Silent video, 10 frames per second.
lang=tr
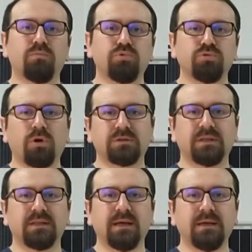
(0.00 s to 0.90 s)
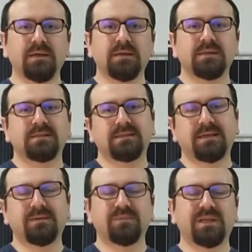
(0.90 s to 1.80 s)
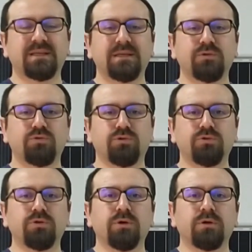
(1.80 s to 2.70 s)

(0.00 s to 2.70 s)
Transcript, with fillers: Bu noktada sağımdaki ürün